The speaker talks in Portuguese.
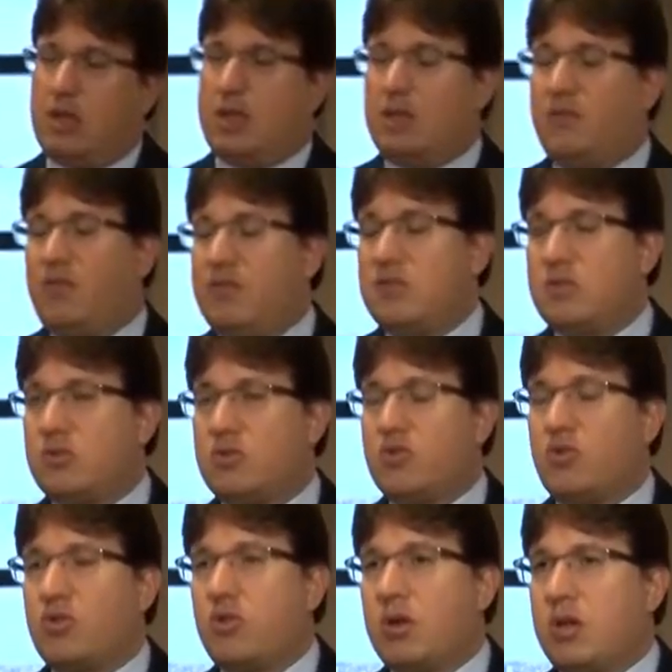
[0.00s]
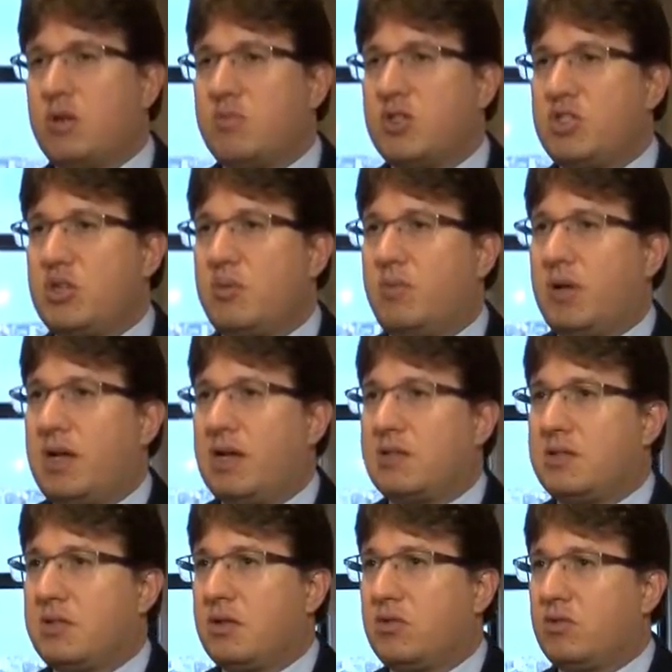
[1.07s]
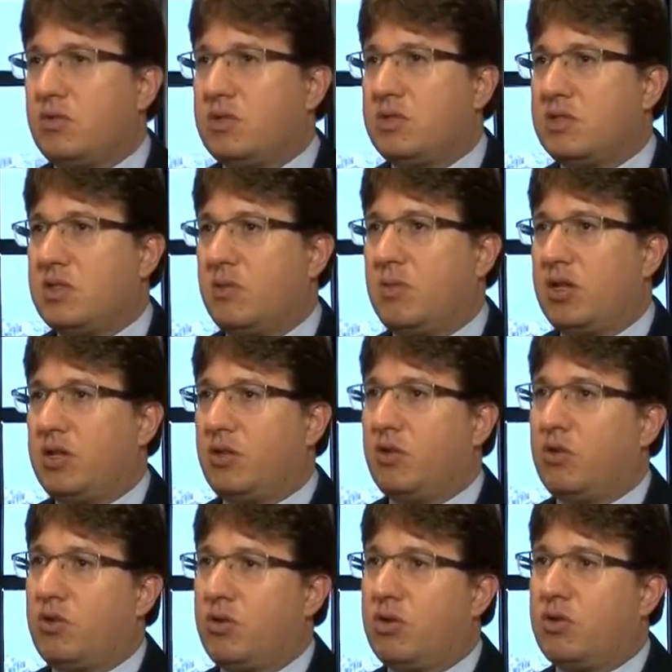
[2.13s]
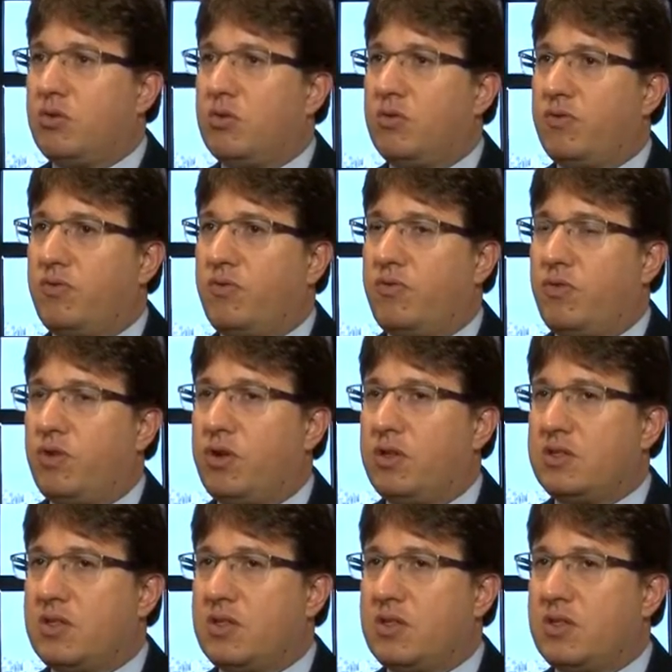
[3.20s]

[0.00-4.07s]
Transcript: É, a definição de cronograma de ampliação do sistema eletrônico foi